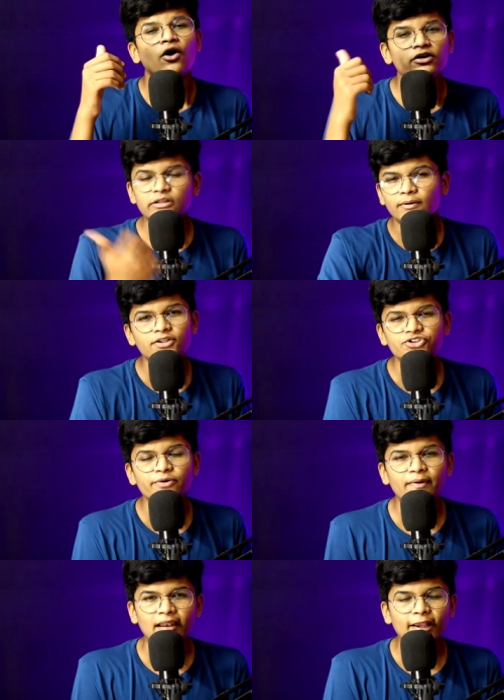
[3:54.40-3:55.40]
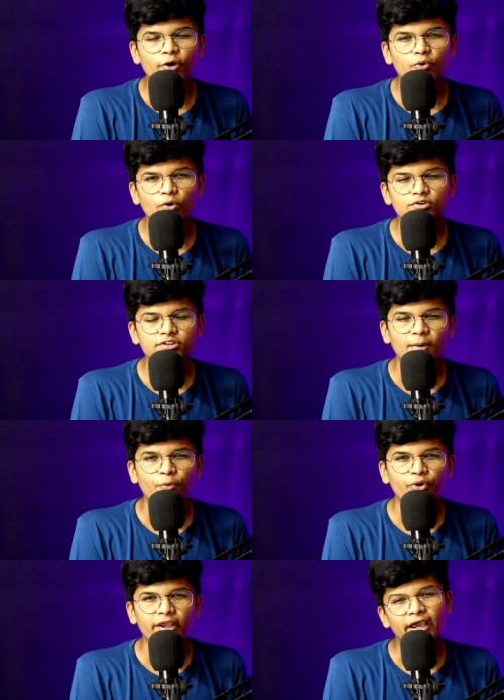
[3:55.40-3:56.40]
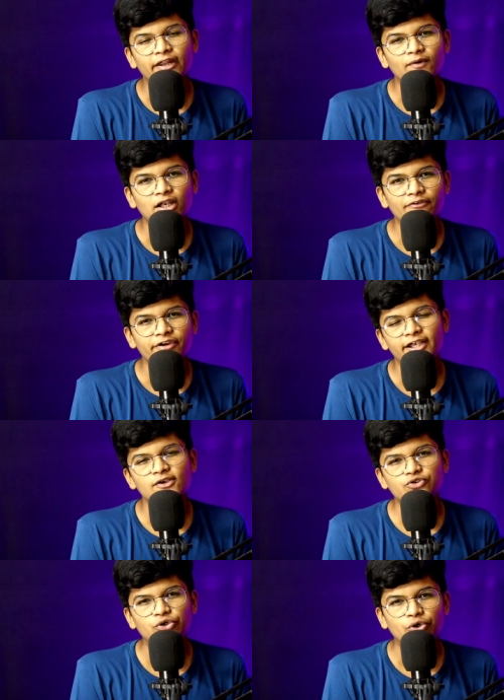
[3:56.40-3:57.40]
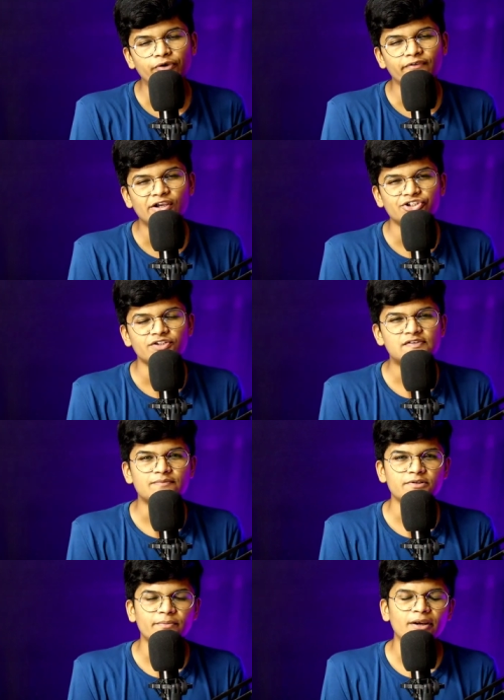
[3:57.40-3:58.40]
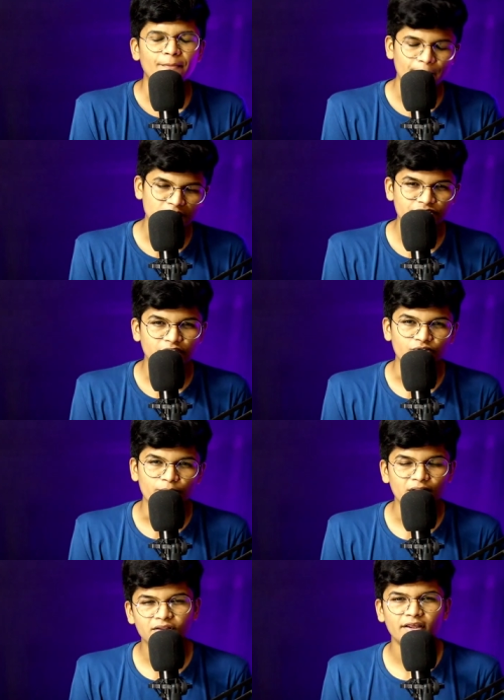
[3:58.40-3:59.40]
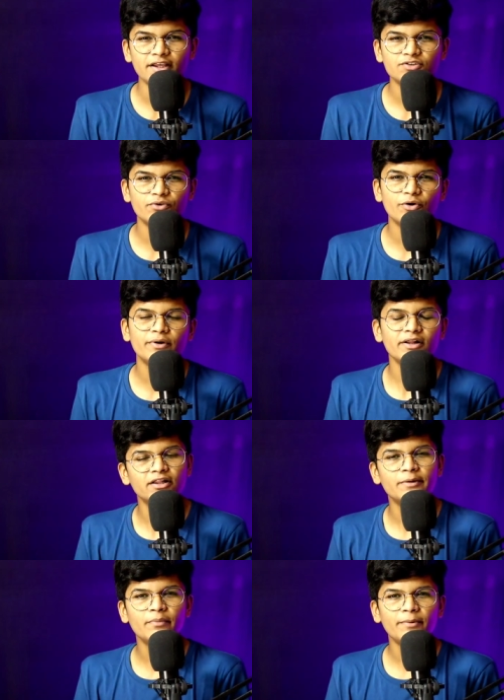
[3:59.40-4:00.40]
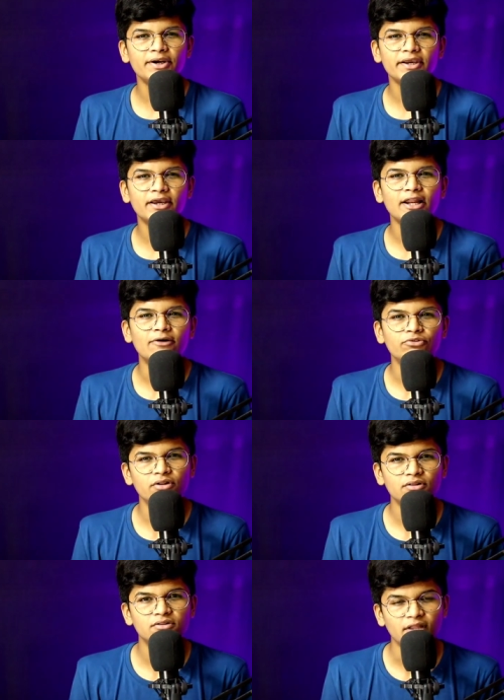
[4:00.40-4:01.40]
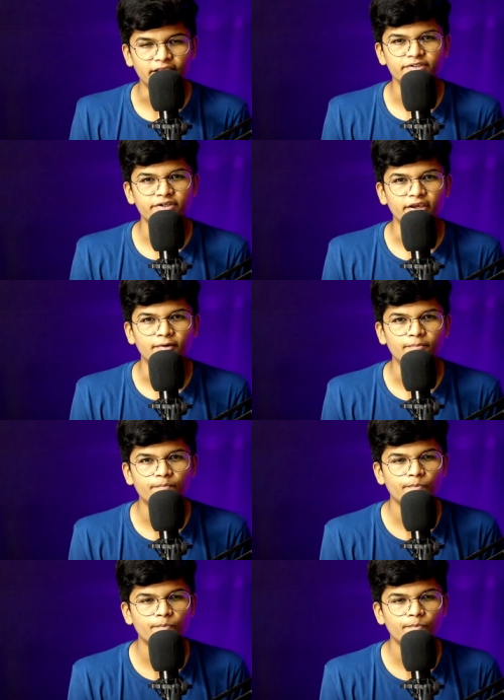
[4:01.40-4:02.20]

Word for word: और दबा दीजिए बेल आइकन को उससे आपको नई आने वाली वीडियोस की नोटिफिकेशन सबसे पहले मिल जाए तो मिलते हैं नेक्स्ट वीडियो में टिल देन बाय टेक केयर हैव अ नाइस डे